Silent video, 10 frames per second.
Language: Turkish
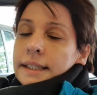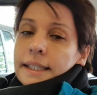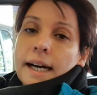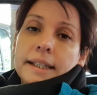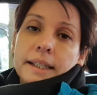
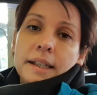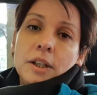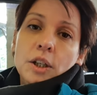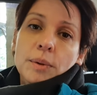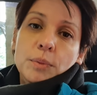Yani
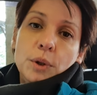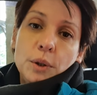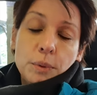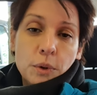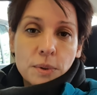
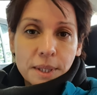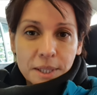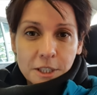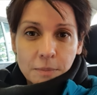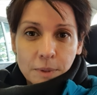bugünün
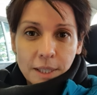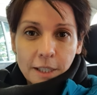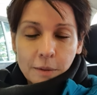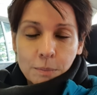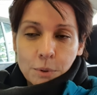özeti
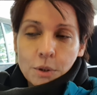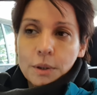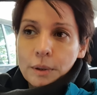şimdilik bu.